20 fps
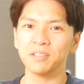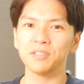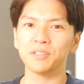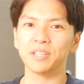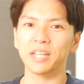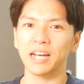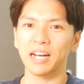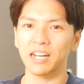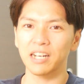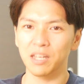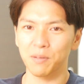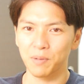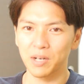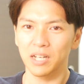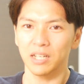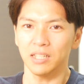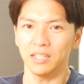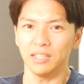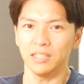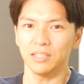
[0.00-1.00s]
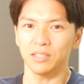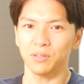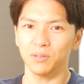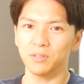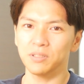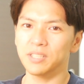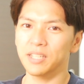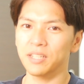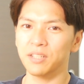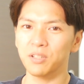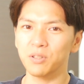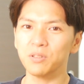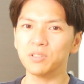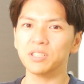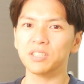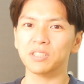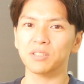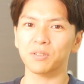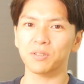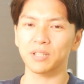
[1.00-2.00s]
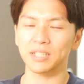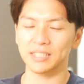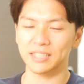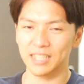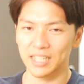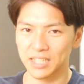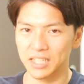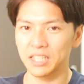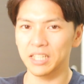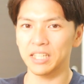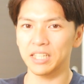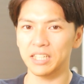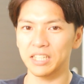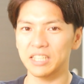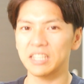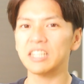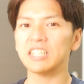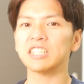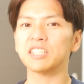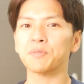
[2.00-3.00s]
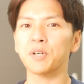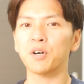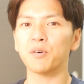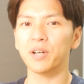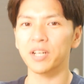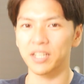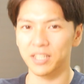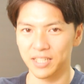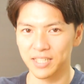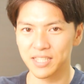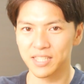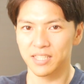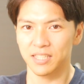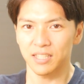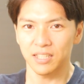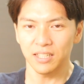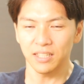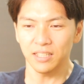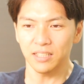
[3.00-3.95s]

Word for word: るのであれば、当然両親の方が先に行ってしまうわけです。